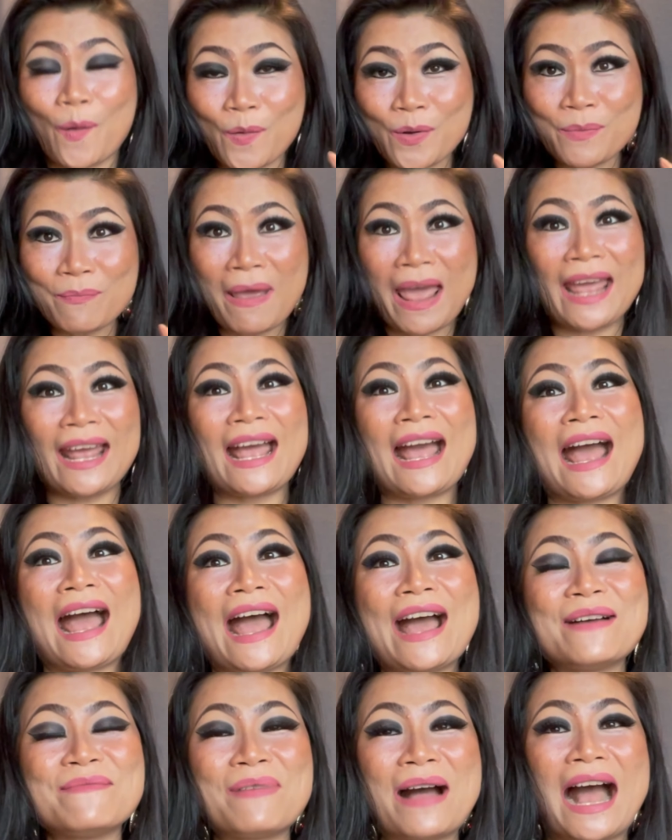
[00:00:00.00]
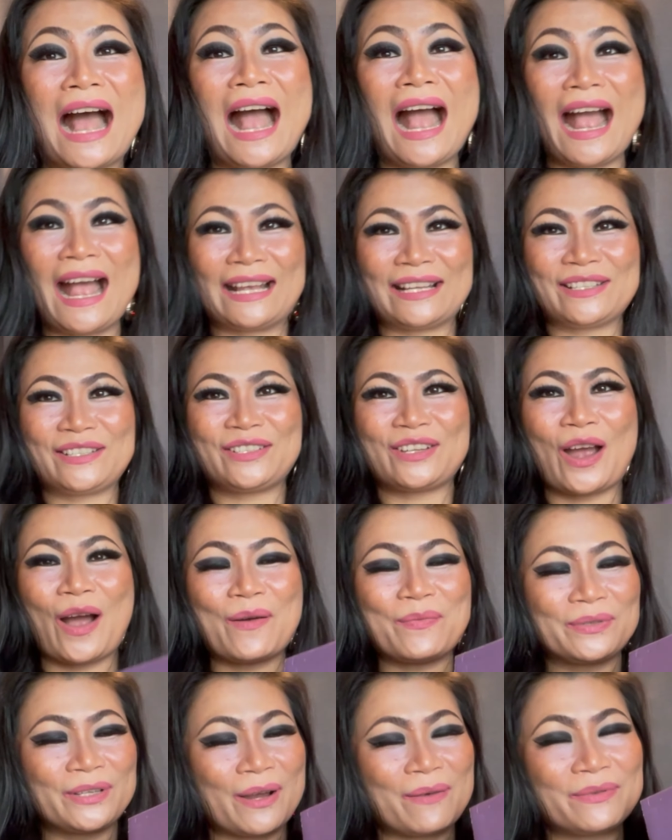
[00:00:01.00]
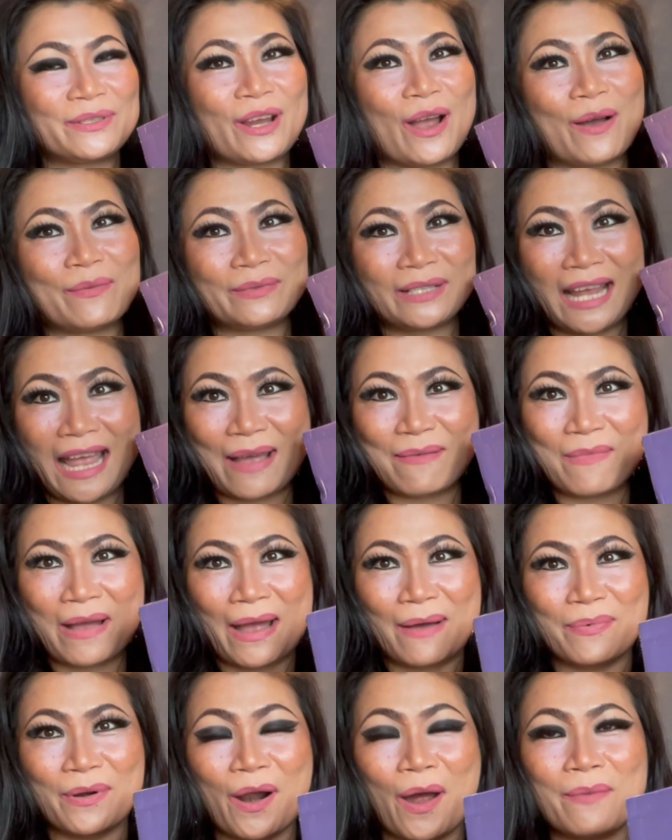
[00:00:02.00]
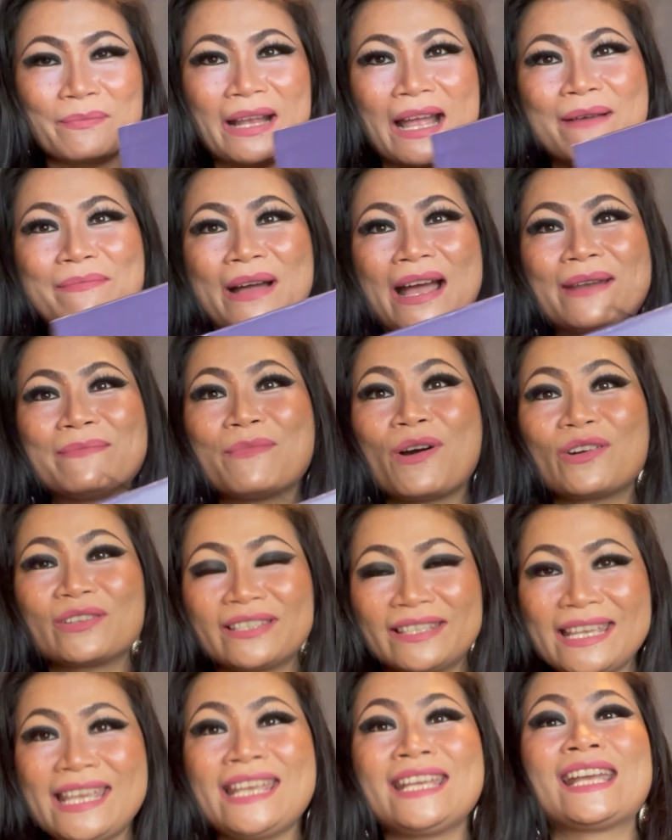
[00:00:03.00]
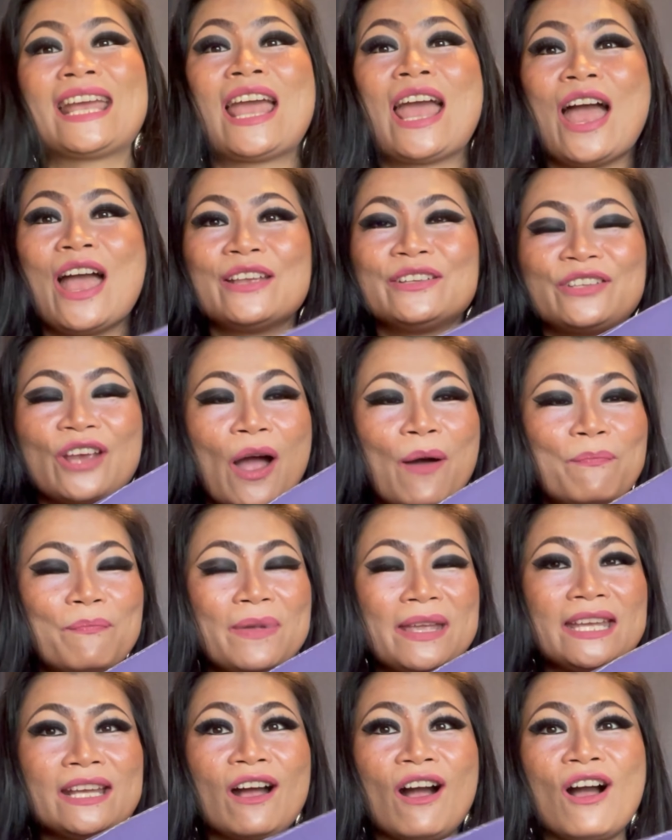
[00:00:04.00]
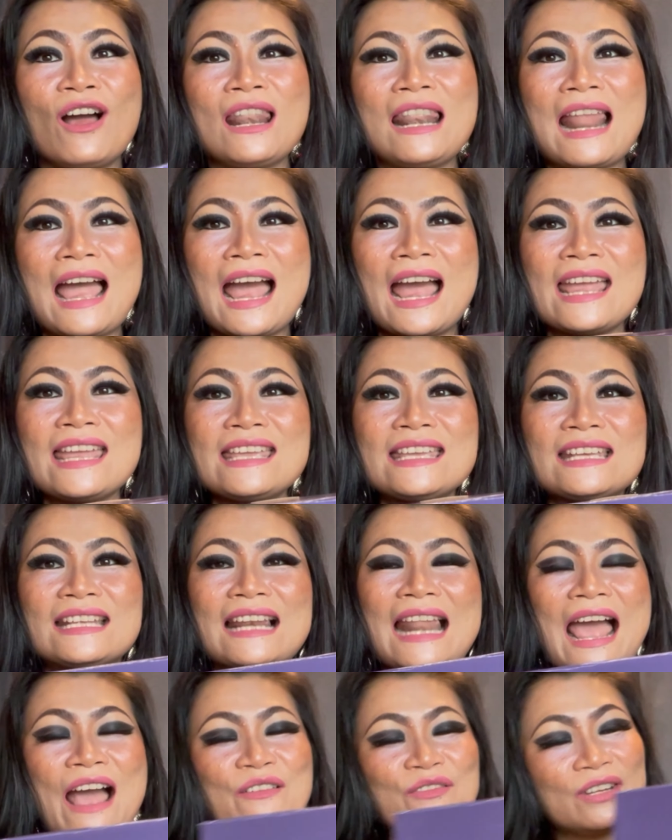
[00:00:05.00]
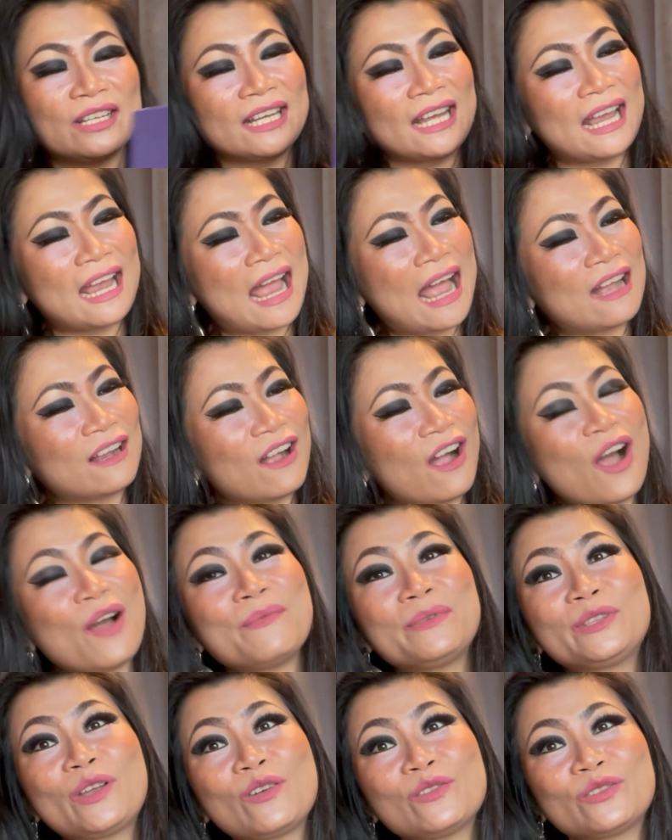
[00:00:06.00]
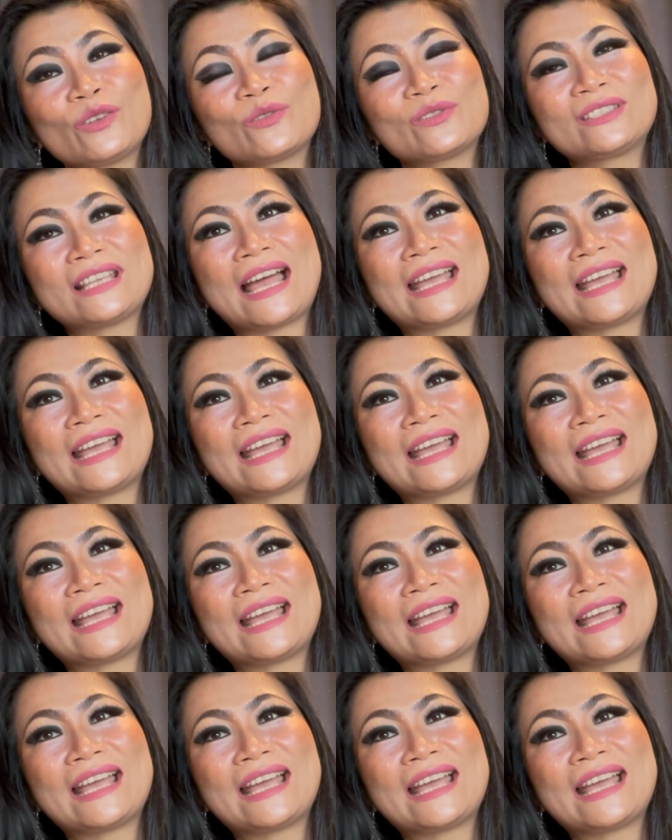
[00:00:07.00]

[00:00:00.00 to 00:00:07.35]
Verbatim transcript: คุณแม่ขาพาช็อปช็อปช็อปนะคะมาพร้อมกับอันบ็อกซิ่งช้อปปิ้งออนไลน์อีกแล้วนะคะก็ไม่ต้องสง